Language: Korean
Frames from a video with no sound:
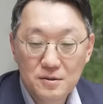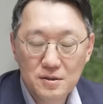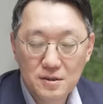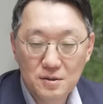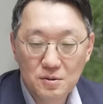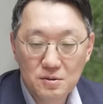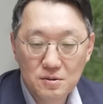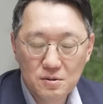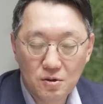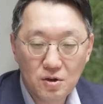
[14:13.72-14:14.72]
이제
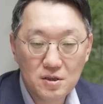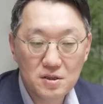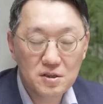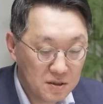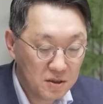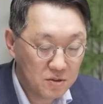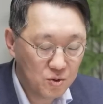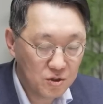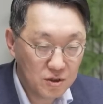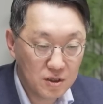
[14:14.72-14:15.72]
여러 가지
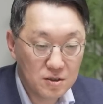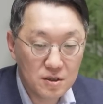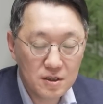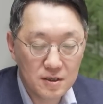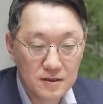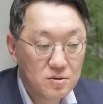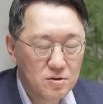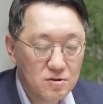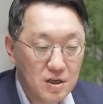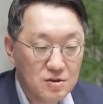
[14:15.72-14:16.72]
신호들이 있는데
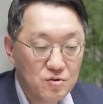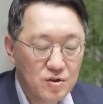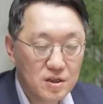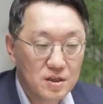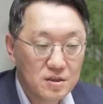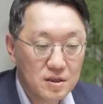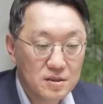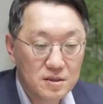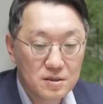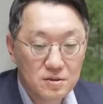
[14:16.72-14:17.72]
그런 걸 알 수가 있는 게
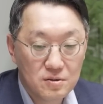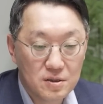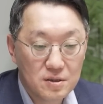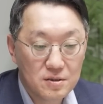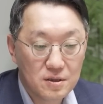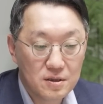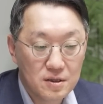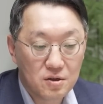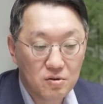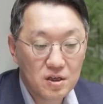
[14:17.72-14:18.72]
이제 그런 것 같아요. 그러니까
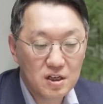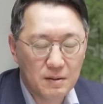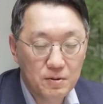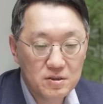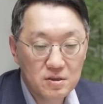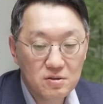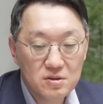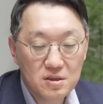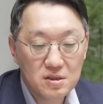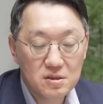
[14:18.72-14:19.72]
경기가 나빠지는
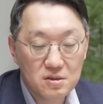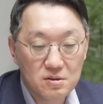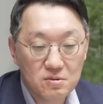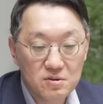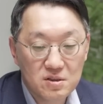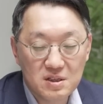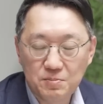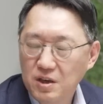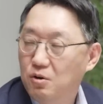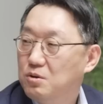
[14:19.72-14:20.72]
건 사실
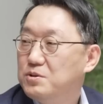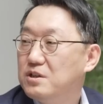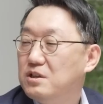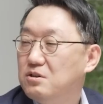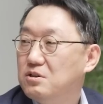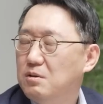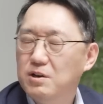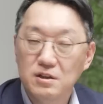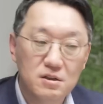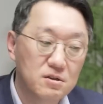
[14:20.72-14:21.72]
잡기 어렵잖아요. 네.
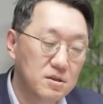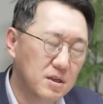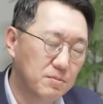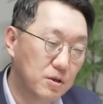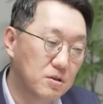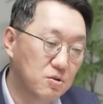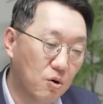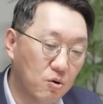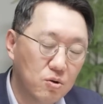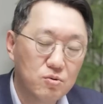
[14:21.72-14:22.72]
일반인들이 잡기는
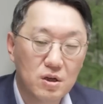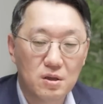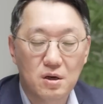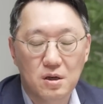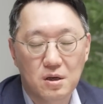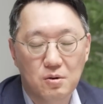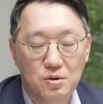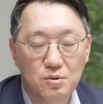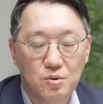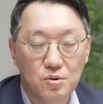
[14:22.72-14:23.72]
더더구나
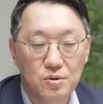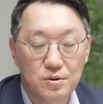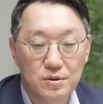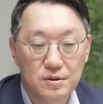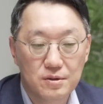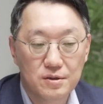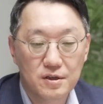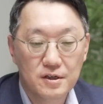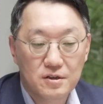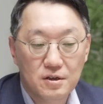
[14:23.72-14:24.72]
어렵고.
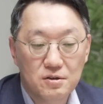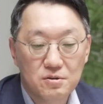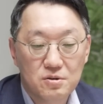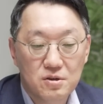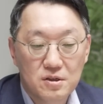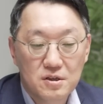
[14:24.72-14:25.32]
그런데 예를 들어서